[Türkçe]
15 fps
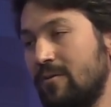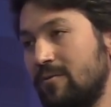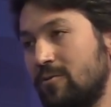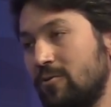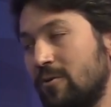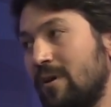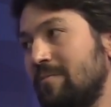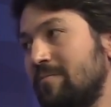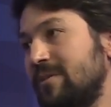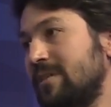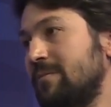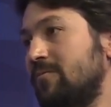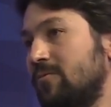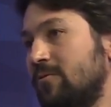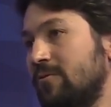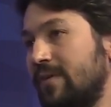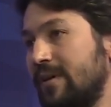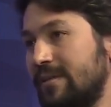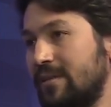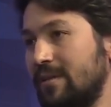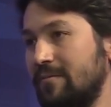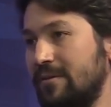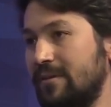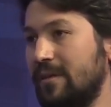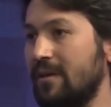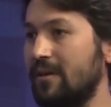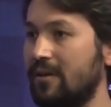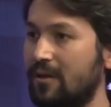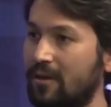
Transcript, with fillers: Şu an bizim üniversitemizde